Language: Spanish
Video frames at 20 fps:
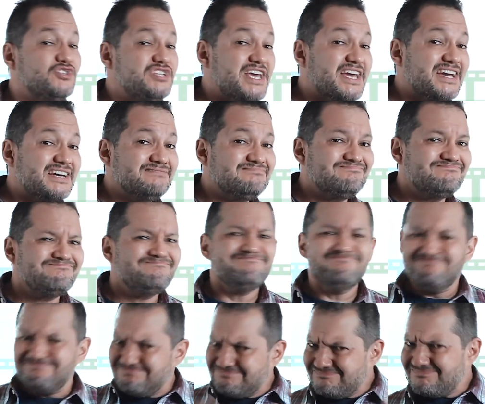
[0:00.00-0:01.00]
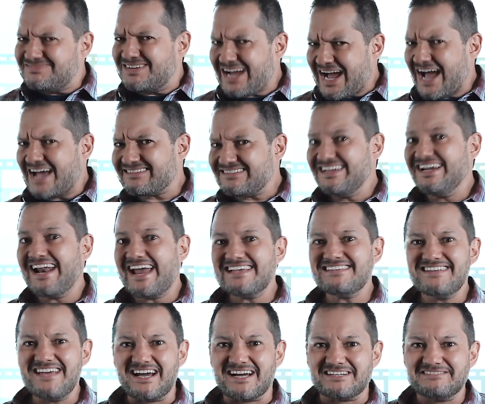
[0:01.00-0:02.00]
llegan, hacen
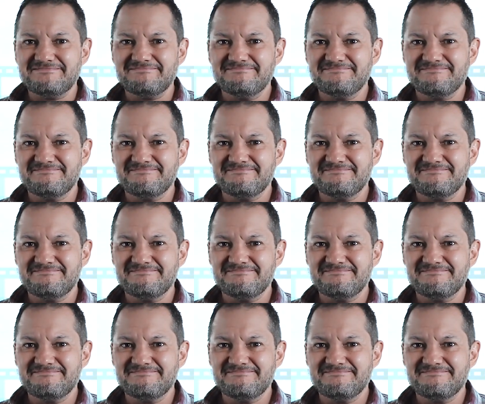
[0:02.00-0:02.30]
gracia.